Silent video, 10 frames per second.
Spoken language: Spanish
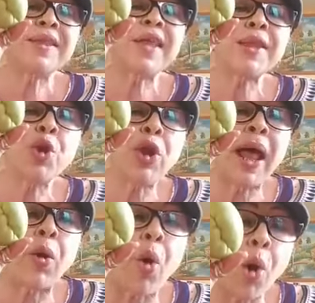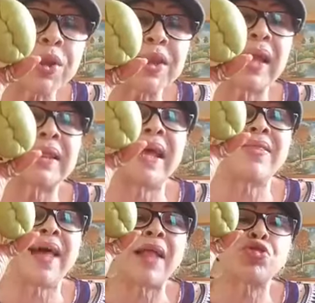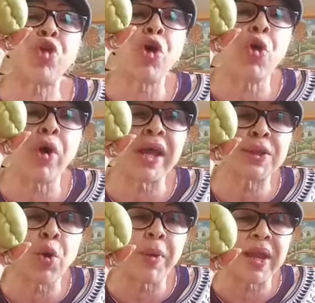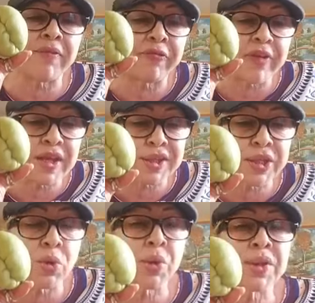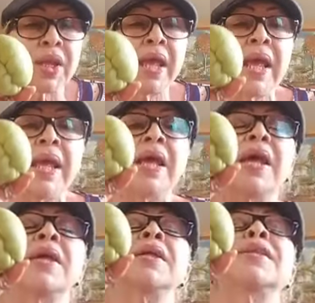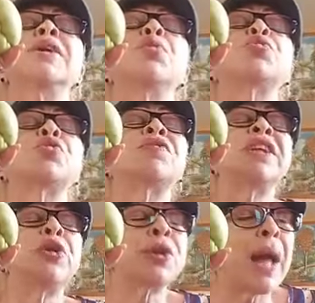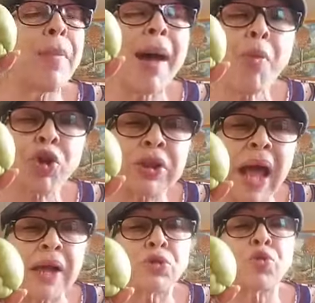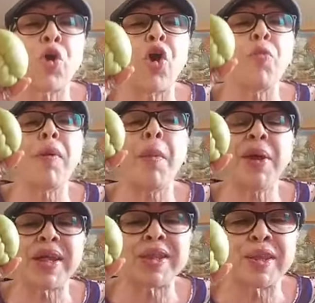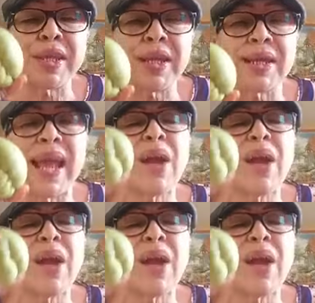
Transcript: Esa sola cosa te da todos esos beneficios. Si, si, nos amamos tanto, ¿cómo vamos a decir